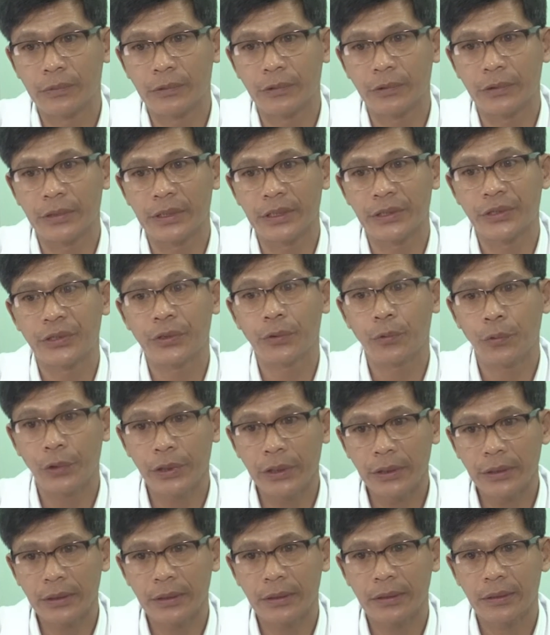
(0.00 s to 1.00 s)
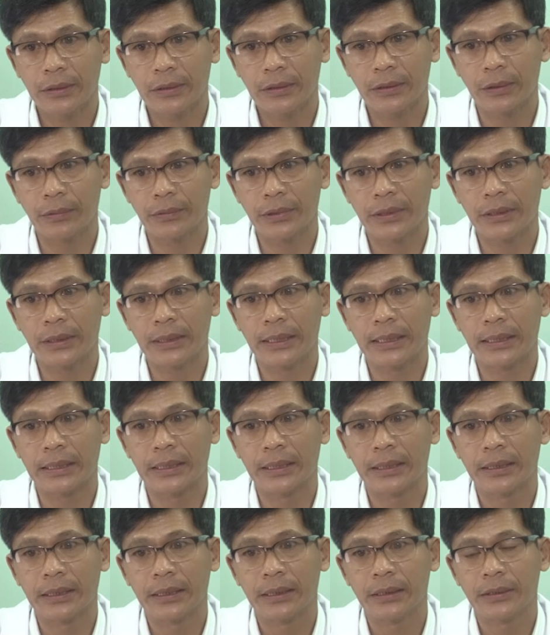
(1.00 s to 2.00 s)
rồi xuất huyết cũng như
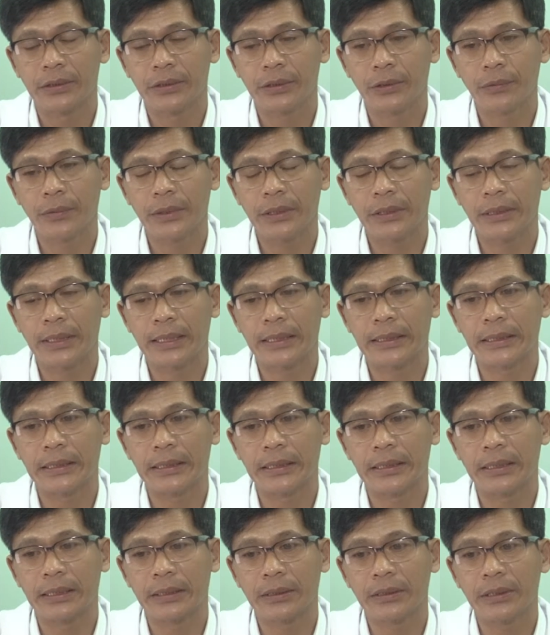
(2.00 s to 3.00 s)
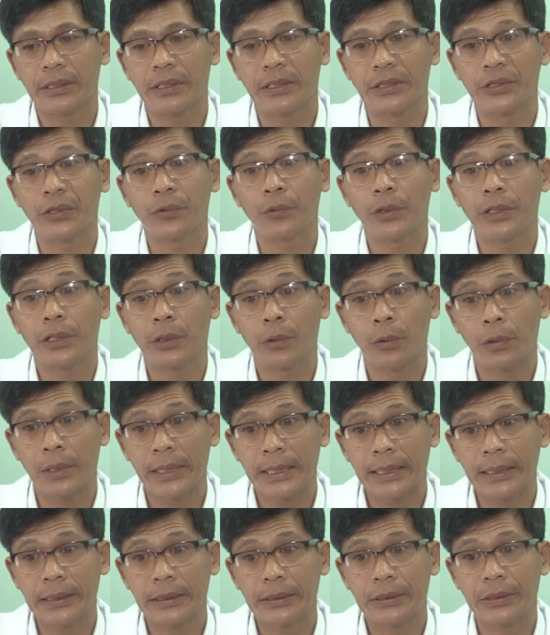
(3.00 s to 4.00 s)
là xuất huyết ở đây thì là có thể là xuất huyết tiêu
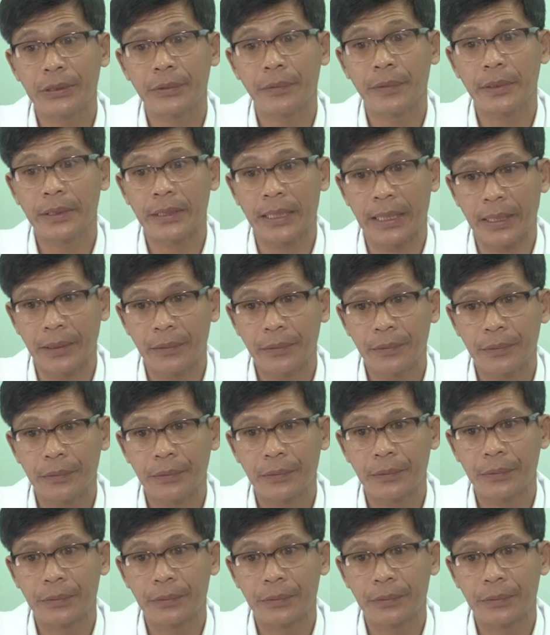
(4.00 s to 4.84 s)
hóa xuất huyết não